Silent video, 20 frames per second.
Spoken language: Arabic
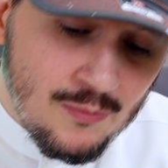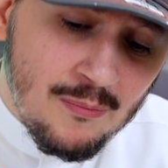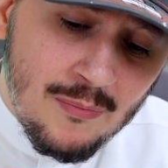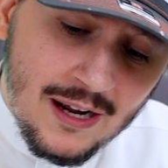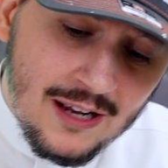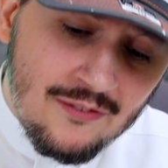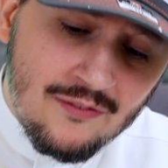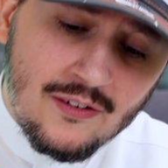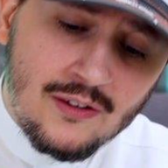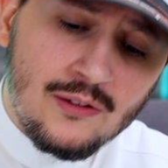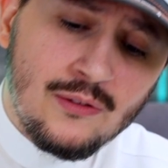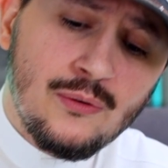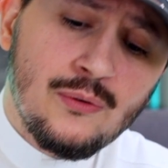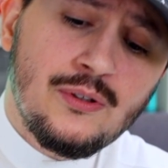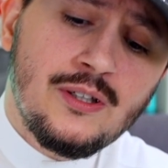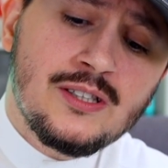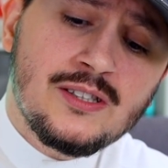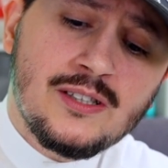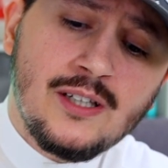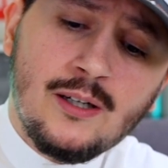ما يفضلون
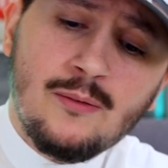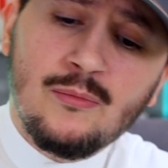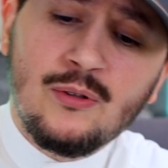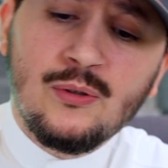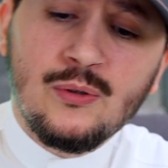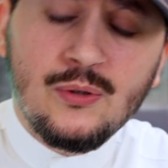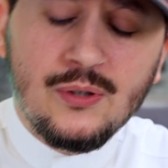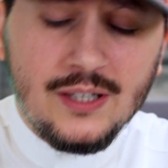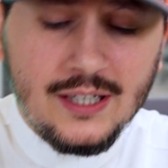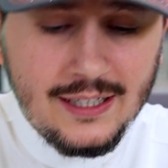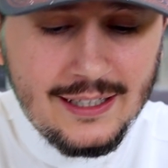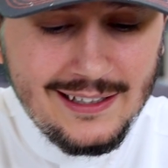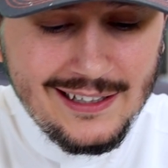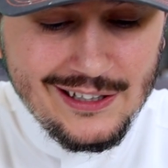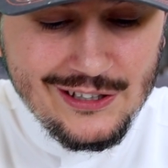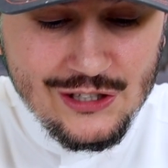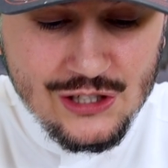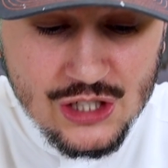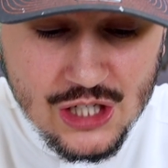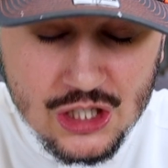يستعملون
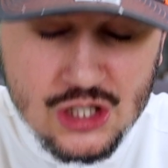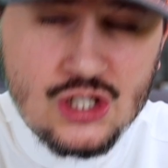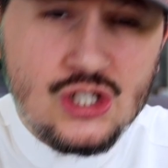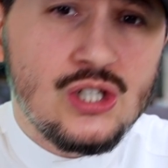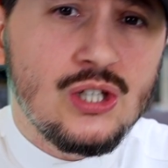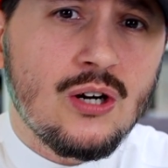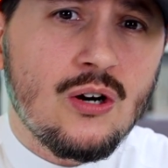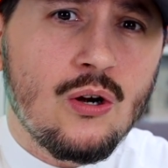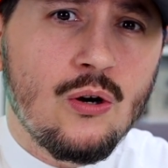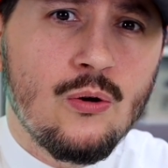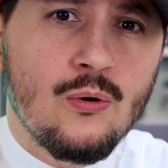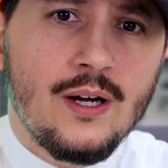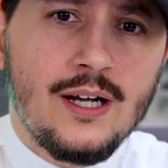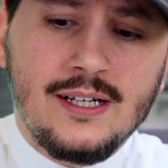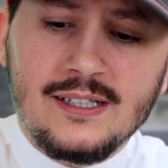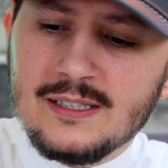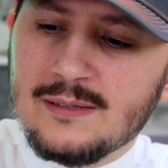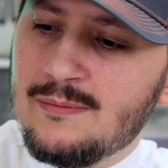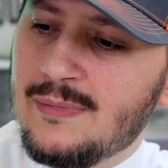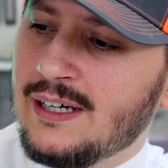الجستشر او
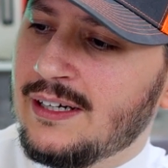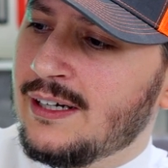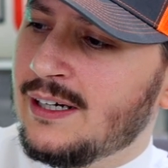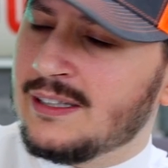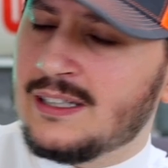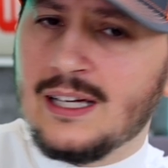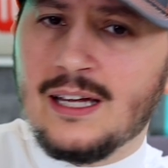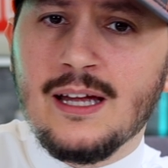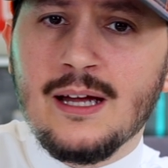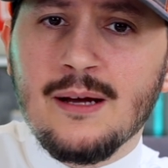اس معناته